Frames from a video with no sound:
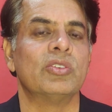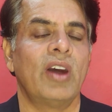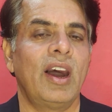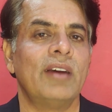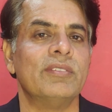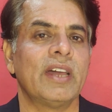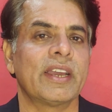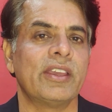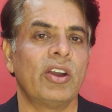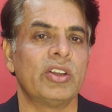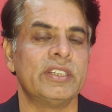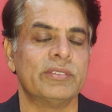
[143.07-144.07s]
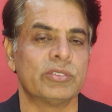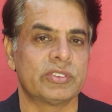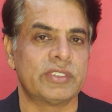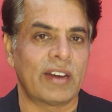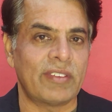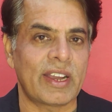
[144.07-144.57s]
तो वहाँ हमला किया और ये
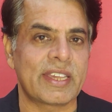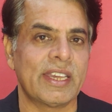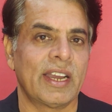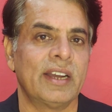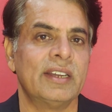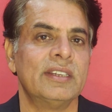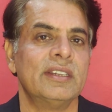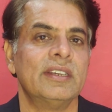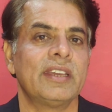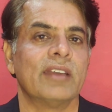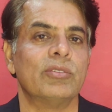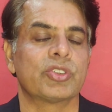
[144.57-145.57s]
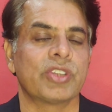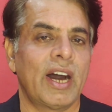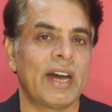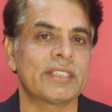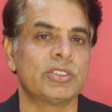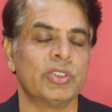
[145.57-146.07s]
दावा किया कि
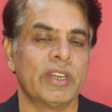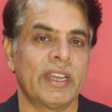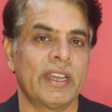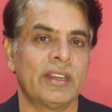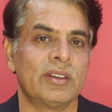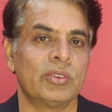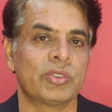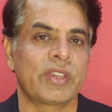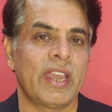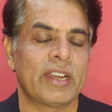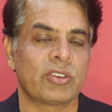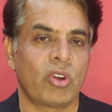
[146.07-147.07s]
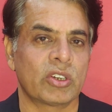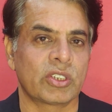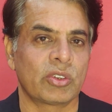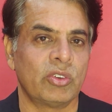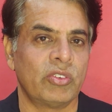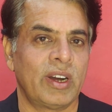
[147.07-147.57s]
मुसाद जो है उसके
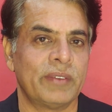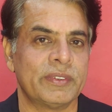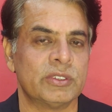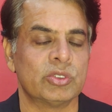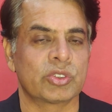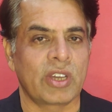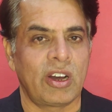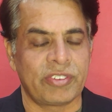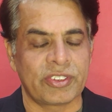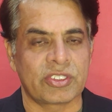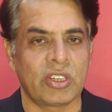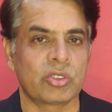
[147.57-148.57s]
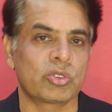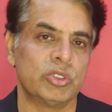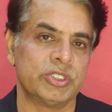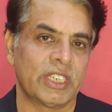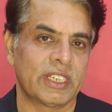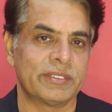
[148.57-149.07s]
हेडक्वार्टर को वहाँ पे जो उसका ऑफिस था उसको
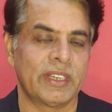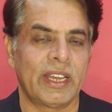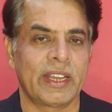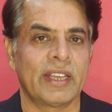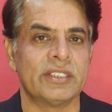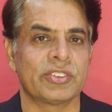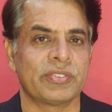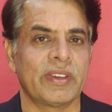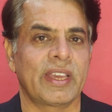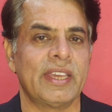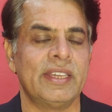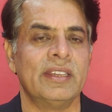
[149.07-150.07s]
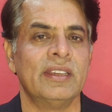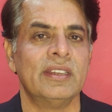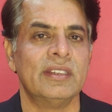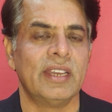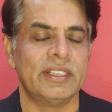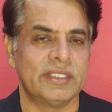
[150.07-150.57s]
निशाना बनाया गया जिसमें कई
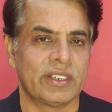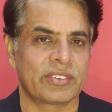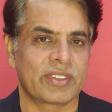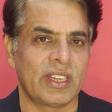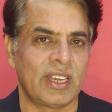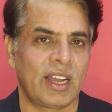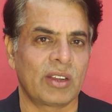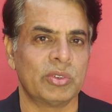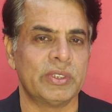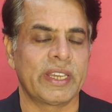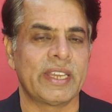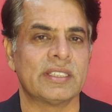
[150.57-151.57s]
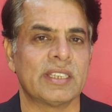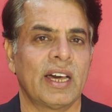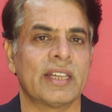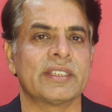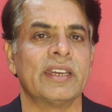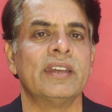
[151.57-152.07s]
एजेंट्स के हलाक होने की
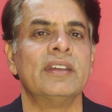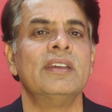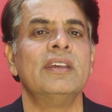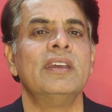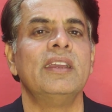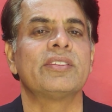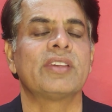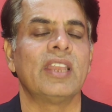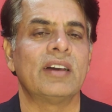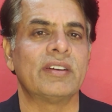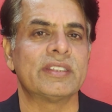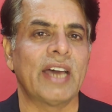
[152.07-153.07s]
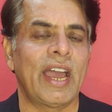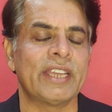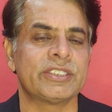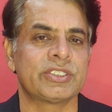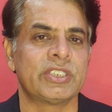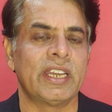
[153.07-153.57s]
इतलात हैं इसके अलावा
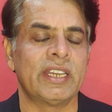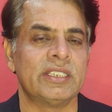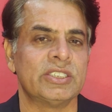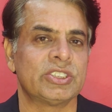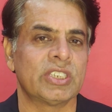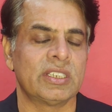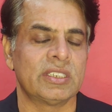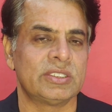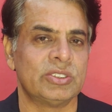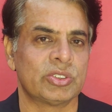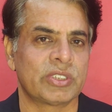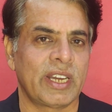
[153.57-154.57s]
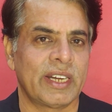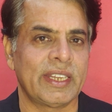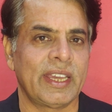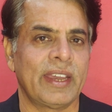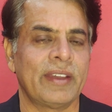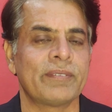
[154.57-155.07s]
दाइश के जो
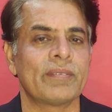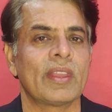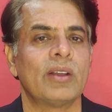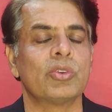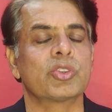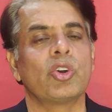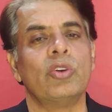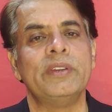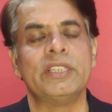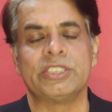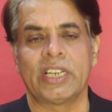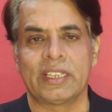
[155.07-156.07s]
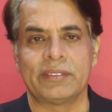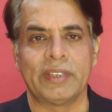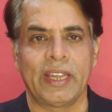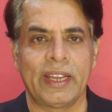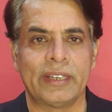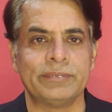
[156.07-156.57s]
ठिकाने हैं उसको भी निशाना
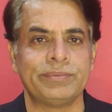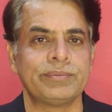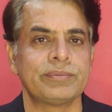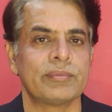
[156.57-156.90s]
बनाया